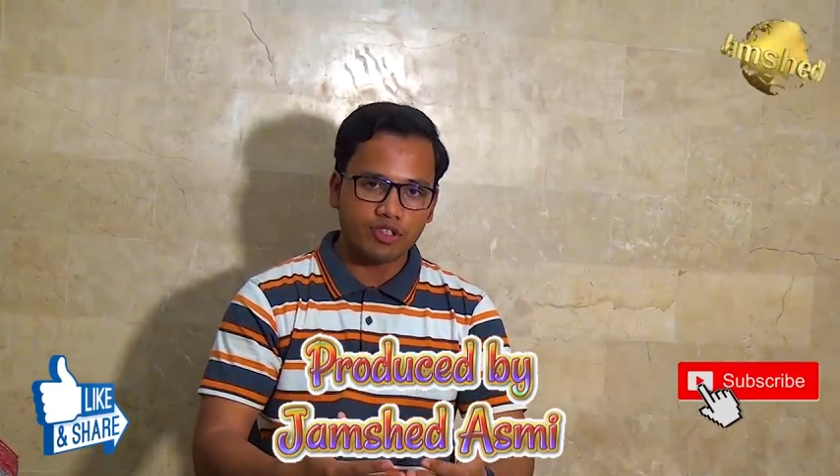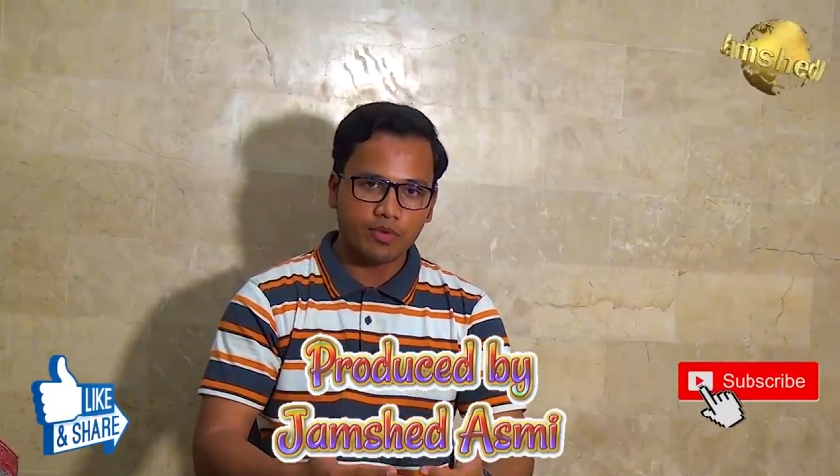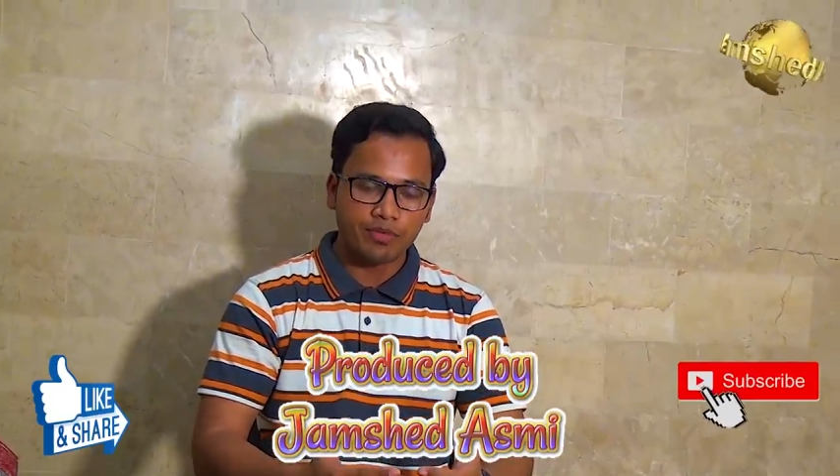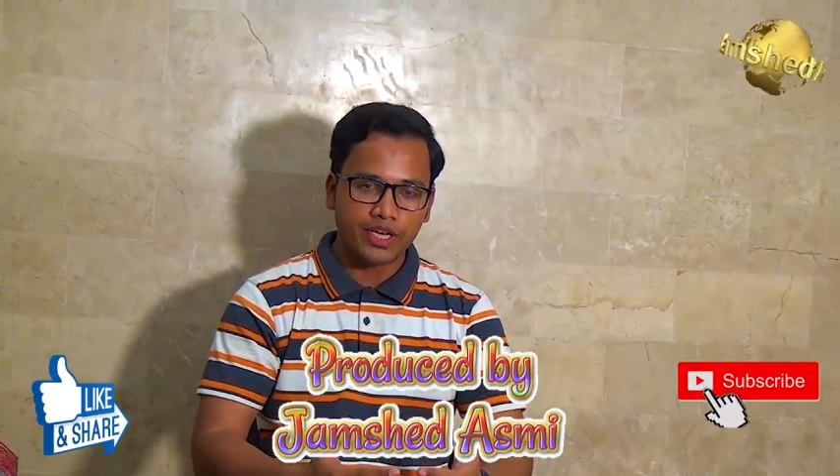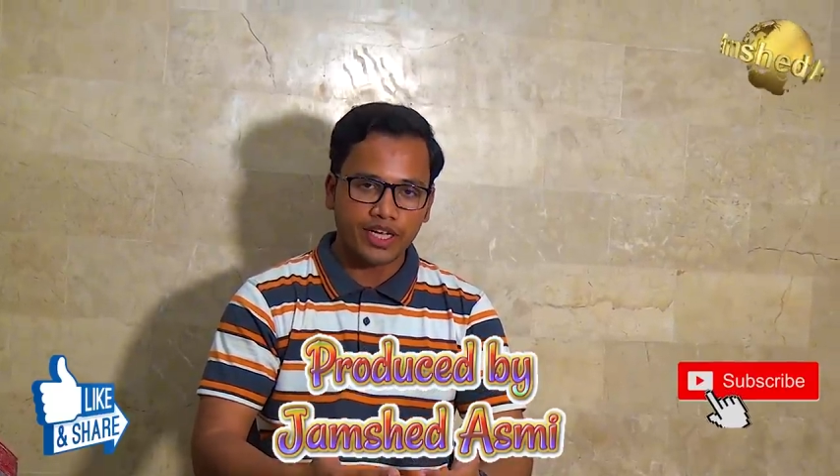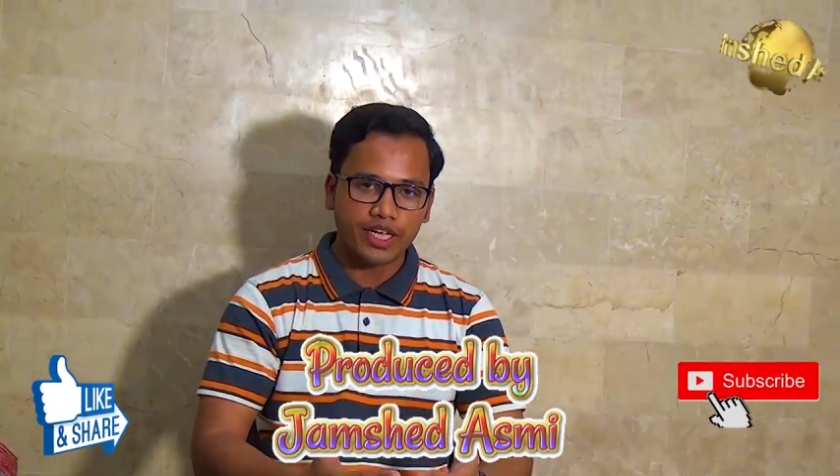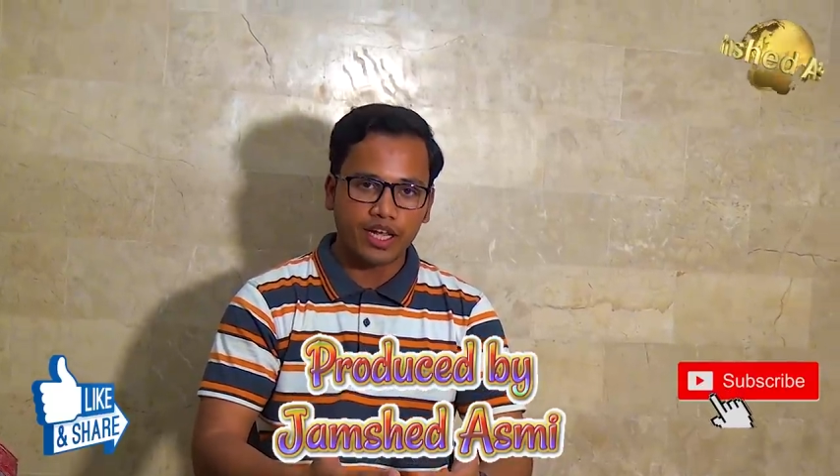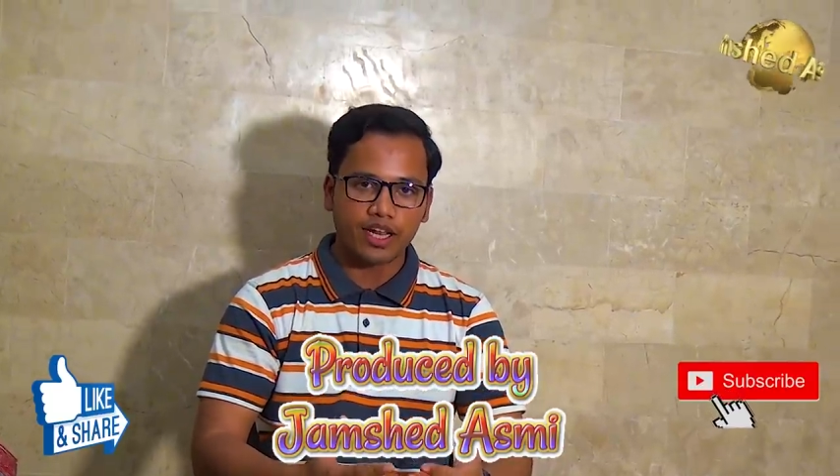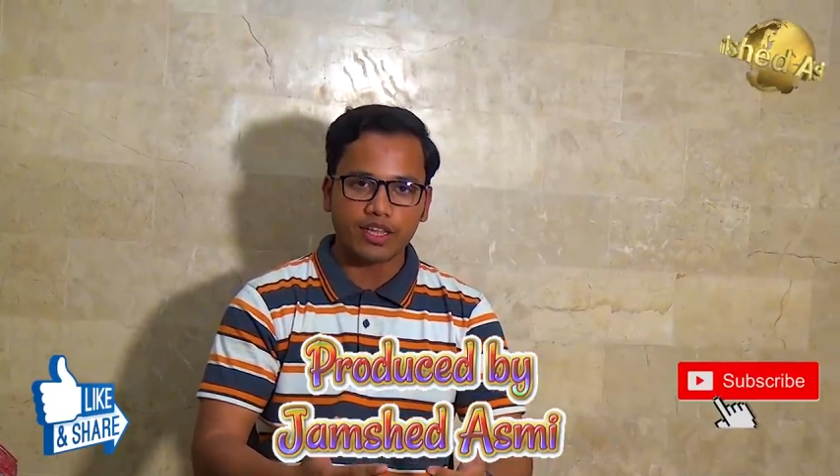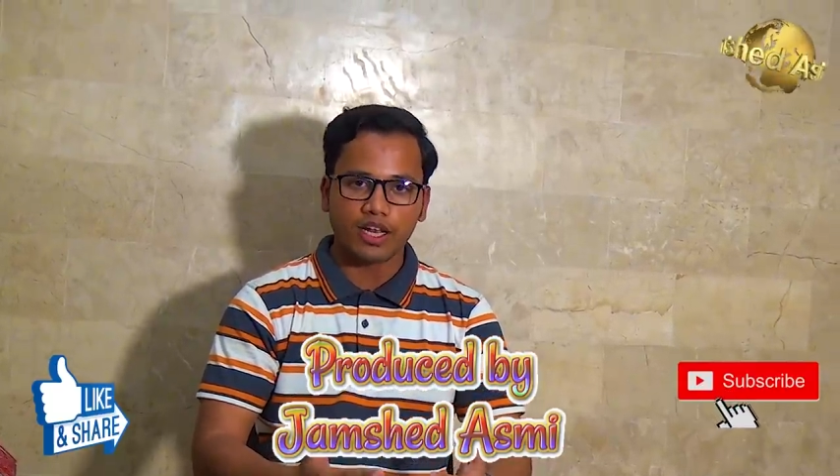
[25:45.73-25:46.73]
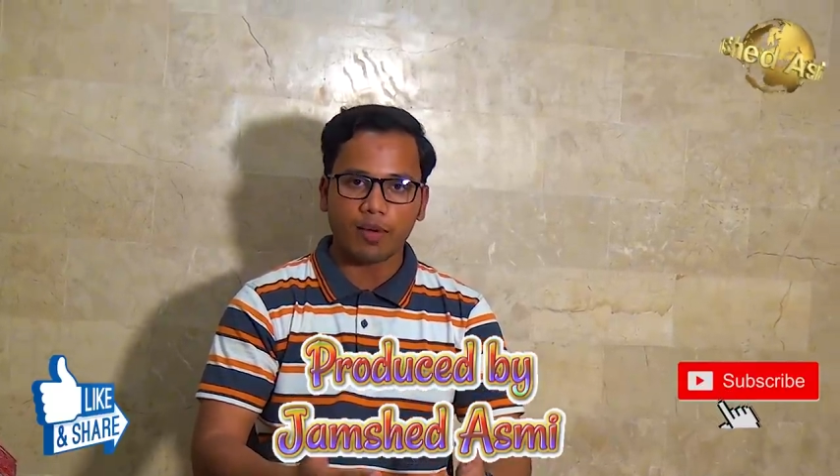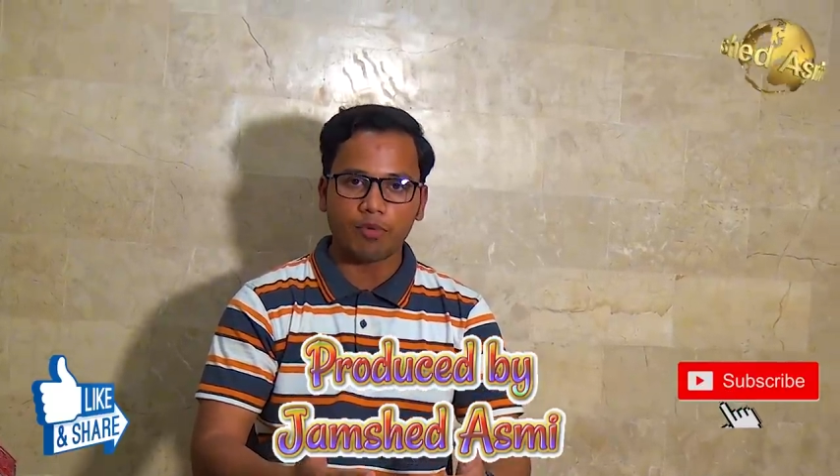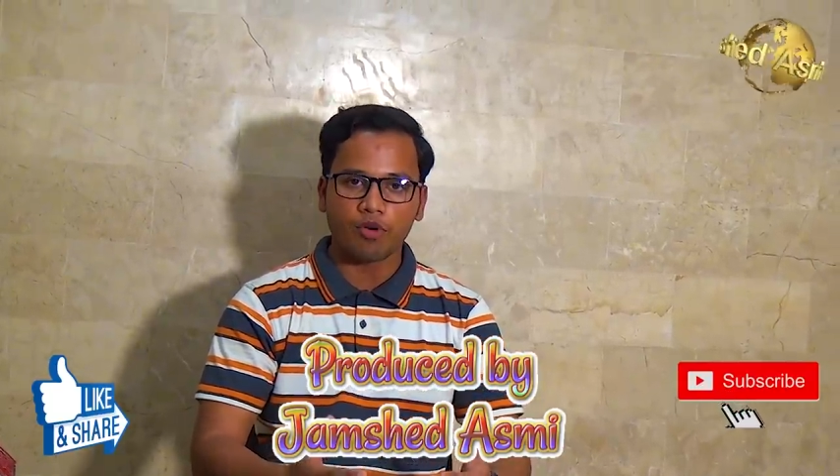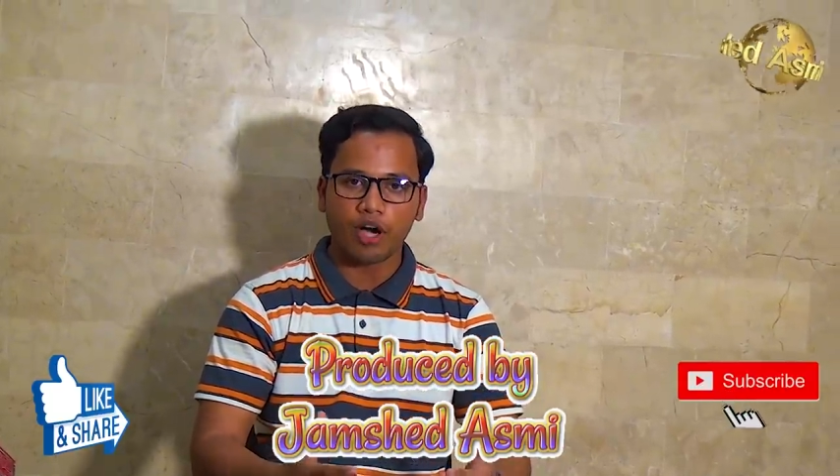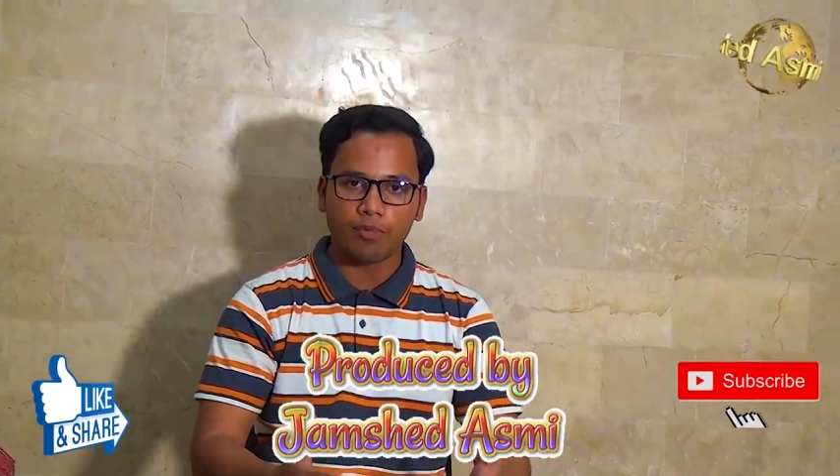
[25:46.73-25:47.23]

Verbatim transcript: मन में रखे अल्लाह ताला आप लोग को